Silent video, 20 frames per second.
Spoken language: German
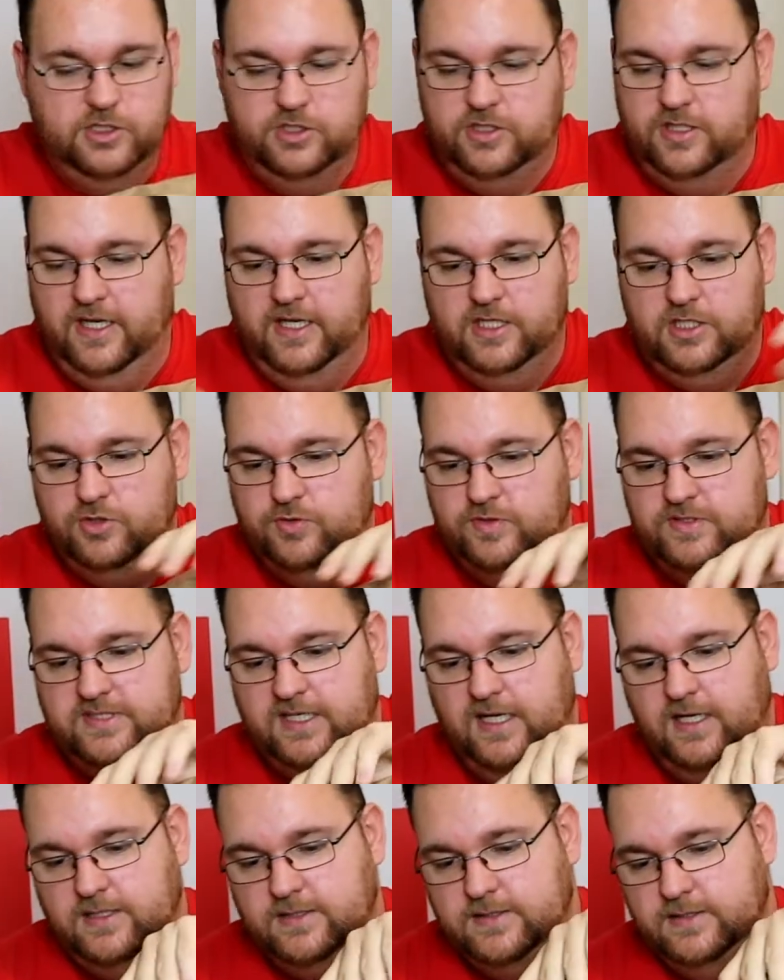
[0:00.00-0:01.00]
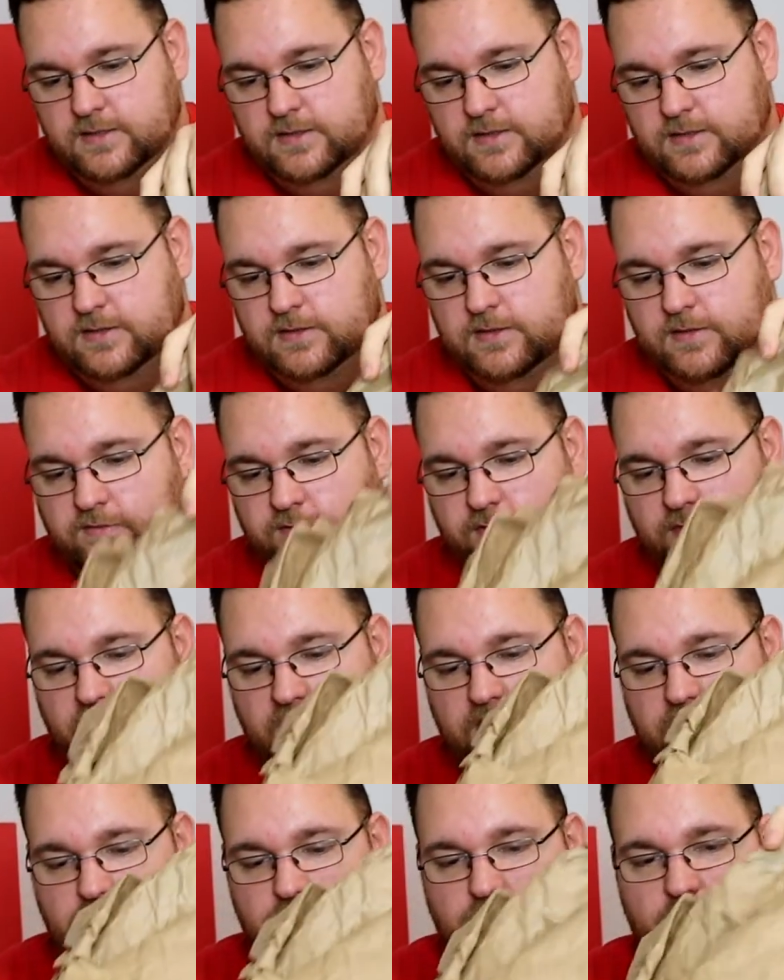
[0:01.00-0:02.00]
ich direkt schon Sachen, von
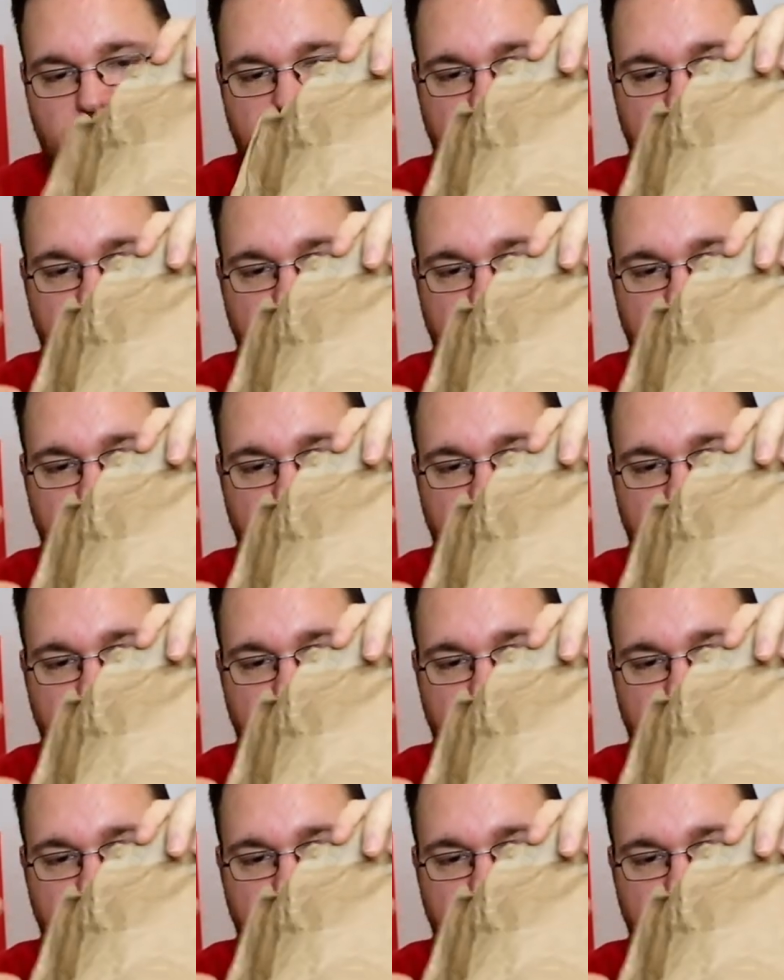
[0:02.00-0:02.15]
denen ich noch